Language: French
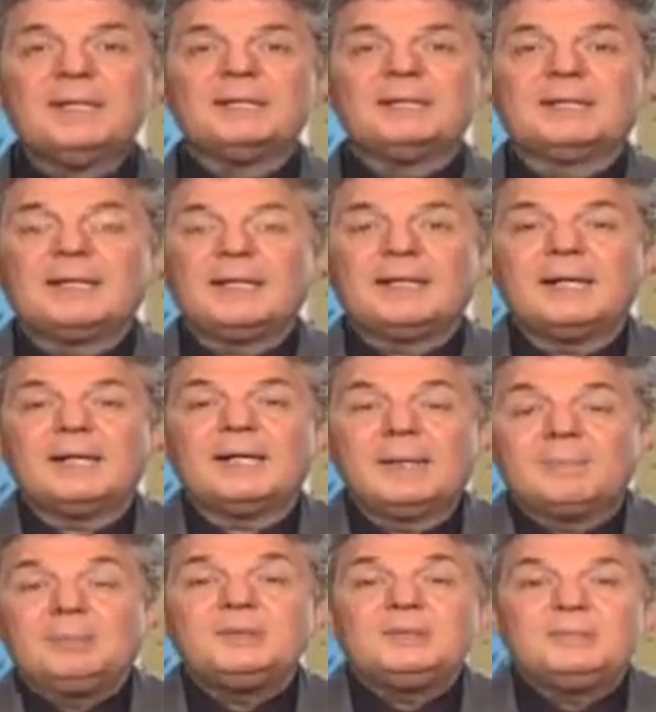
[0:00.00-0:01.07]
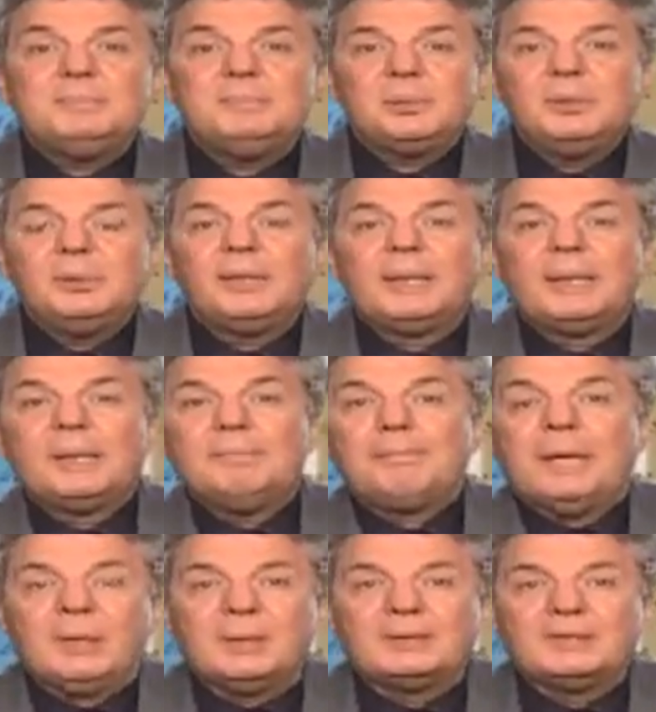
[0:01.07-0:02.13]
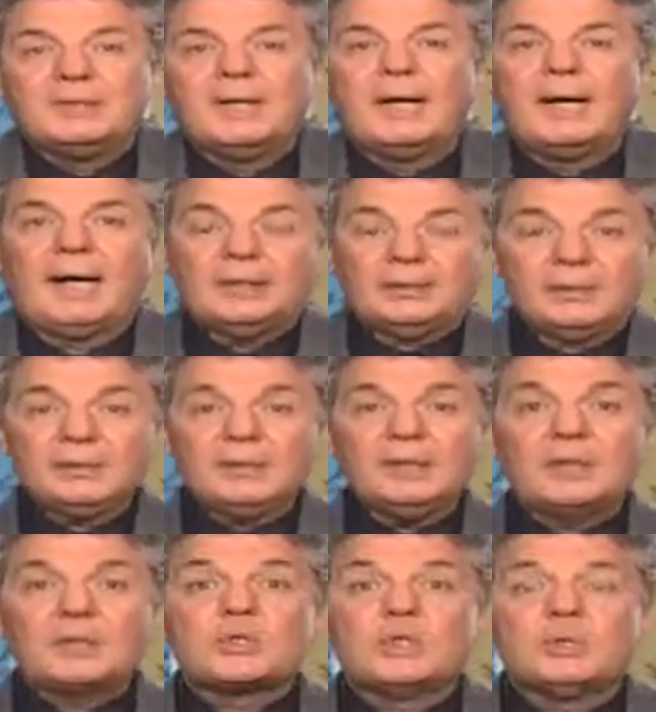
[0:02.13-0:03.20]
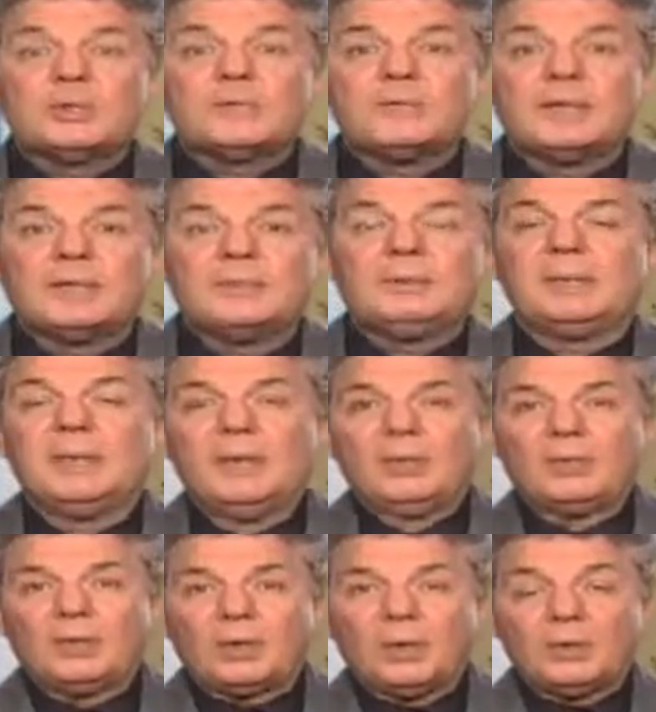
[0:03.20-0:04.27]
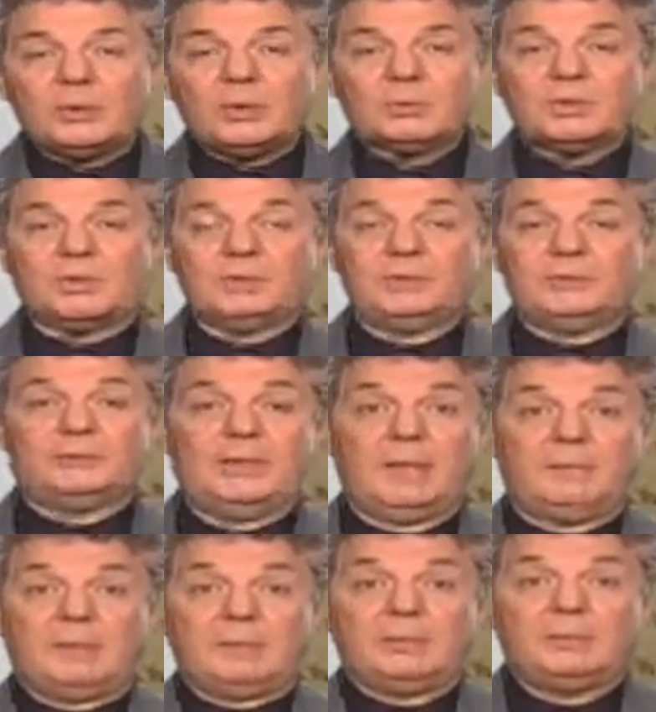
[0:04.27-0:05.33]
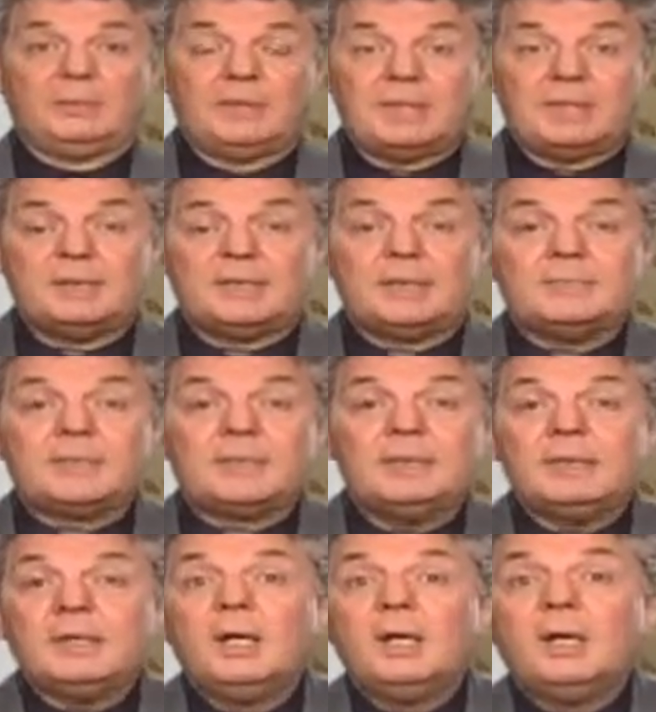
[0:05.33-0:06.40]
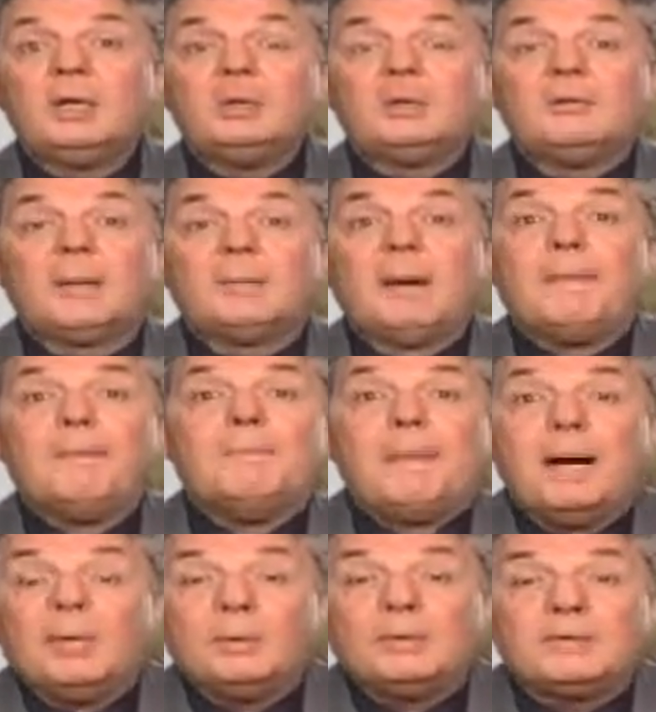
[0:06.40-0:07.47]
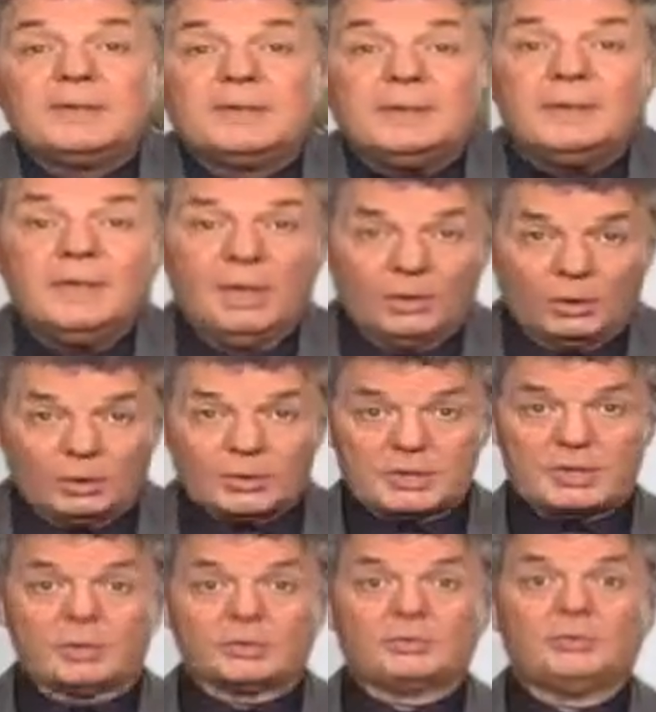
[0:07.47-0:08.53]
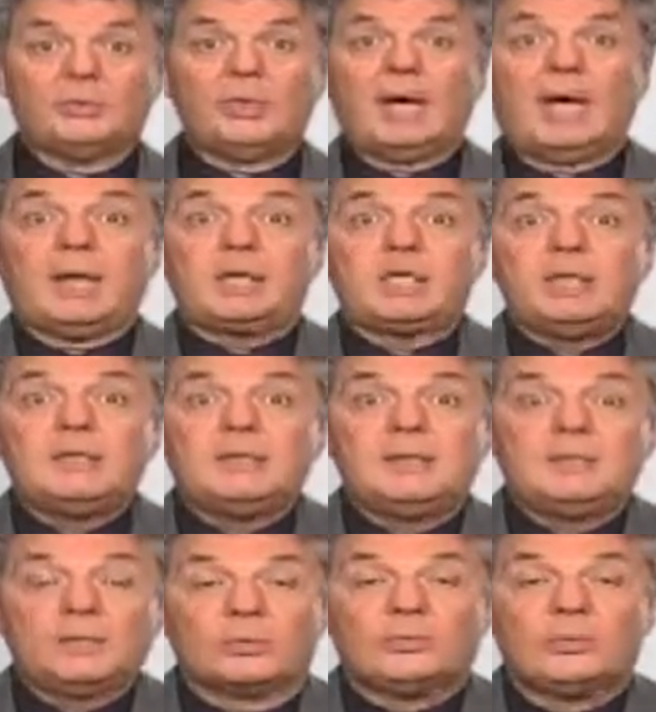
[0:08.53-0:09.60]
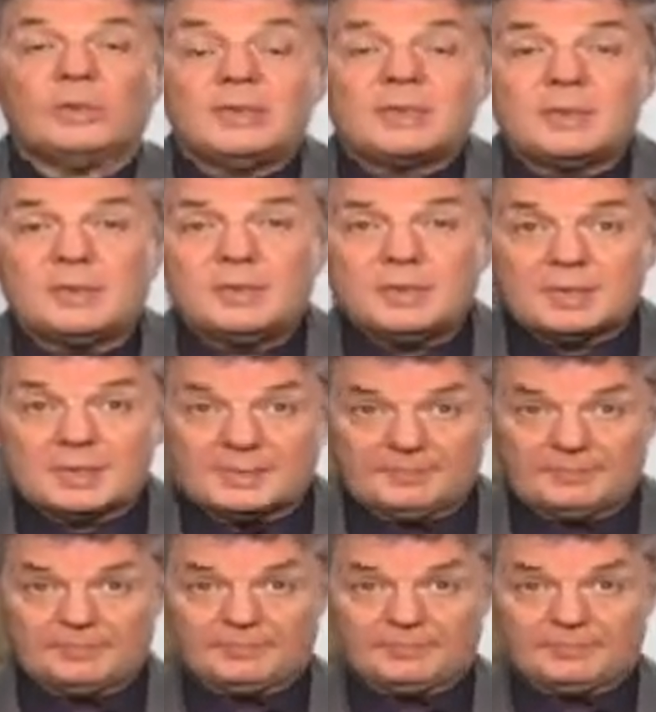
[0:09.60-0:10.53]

car la petite boule, la ballotte, a donné un second verbe. On rencontre en effet à partir du XVIIe siècle le verbe balloter au sens de agiter dans tous les sens,